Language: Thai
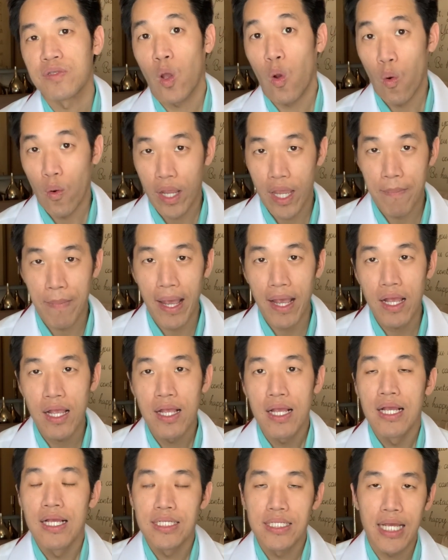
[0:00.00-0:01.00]
โอเคไหม
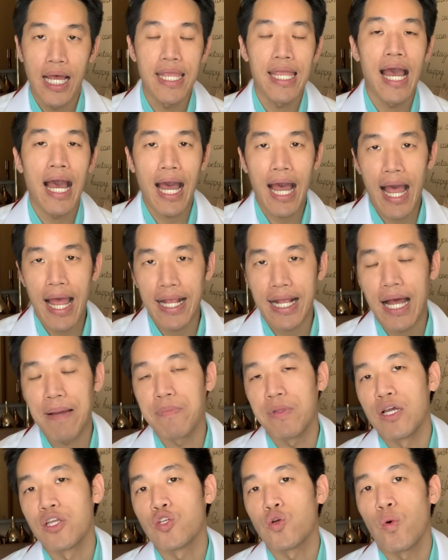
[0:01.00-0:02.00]
ใช้ยาคลายกล้าม
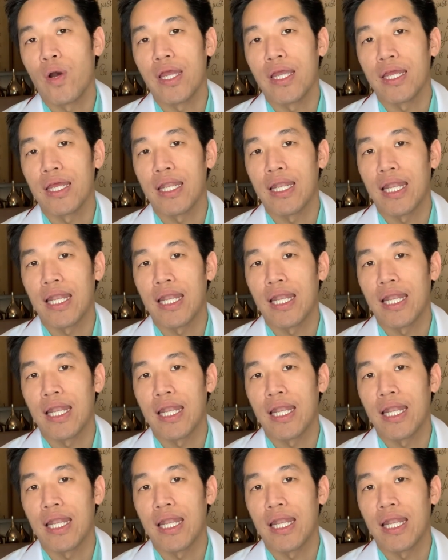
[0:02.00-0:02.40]
เนื้อช่วย